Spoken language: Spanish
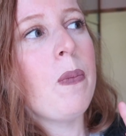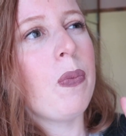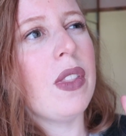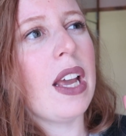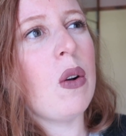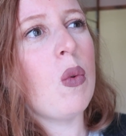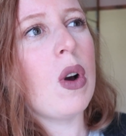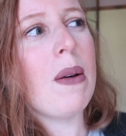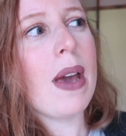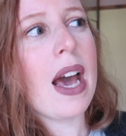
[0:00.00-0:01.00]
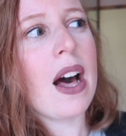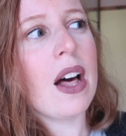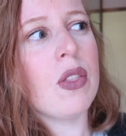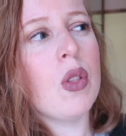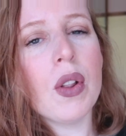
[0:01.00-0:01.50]
de 9
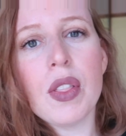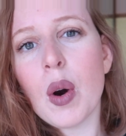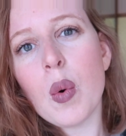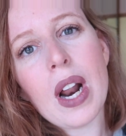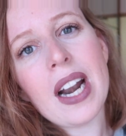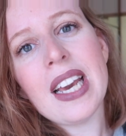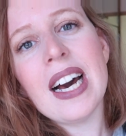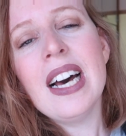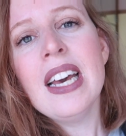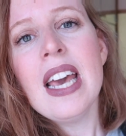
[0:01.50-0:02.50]
a 12 juraría,